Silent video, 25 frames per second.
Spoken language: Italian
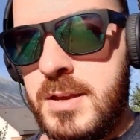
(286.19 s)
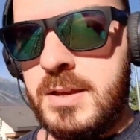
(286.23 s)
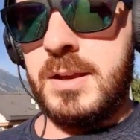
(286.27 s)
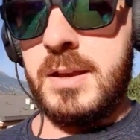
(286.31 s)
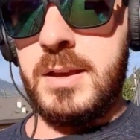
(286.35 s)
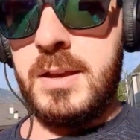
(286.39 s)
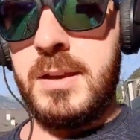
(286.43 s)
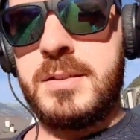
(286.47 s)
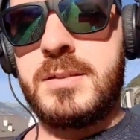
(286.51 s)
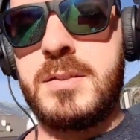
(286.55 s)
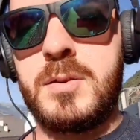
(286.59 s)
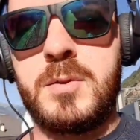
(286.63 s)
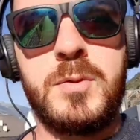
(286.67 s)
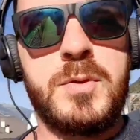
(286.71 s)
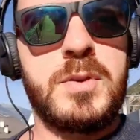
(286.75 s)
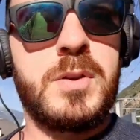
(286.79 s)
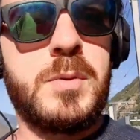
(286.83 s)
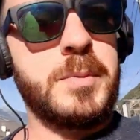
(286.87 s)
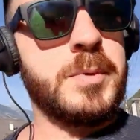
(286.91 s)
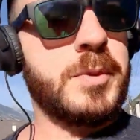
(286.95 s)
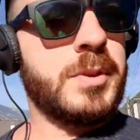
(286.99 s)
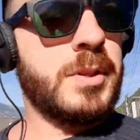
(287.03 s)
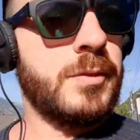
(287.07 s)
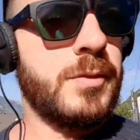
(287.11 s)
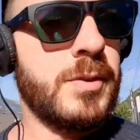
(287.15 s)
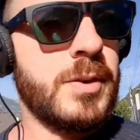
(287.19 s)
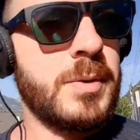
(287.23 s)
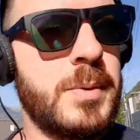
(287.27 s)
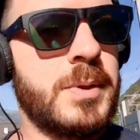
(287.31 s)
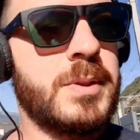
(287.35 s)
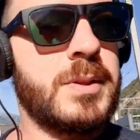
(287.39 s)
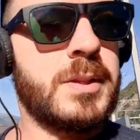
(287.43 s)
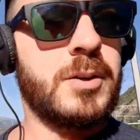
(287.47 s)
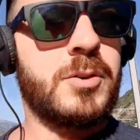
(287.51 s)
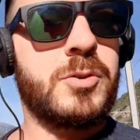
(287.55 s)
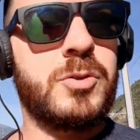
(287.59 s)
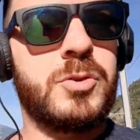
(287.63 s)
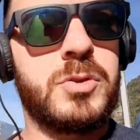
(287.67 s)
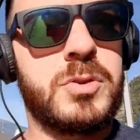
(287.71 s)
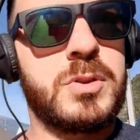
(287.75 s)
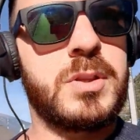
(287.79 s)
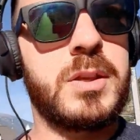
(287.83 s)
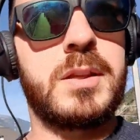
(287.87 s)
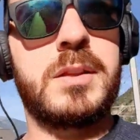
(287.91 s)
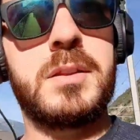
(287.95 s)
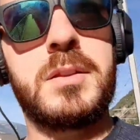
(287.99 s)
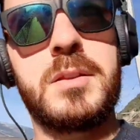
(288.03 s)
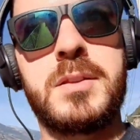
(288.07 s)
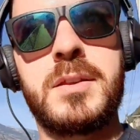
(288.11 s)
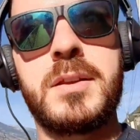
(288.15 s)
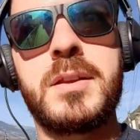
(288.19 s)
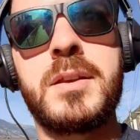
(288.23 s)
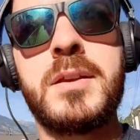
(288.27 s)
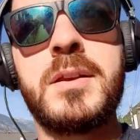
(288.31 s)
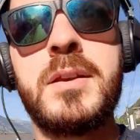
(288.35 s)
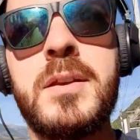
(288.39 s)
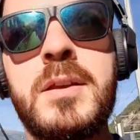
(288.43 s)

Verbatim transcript: e siamo veramente veramente contenti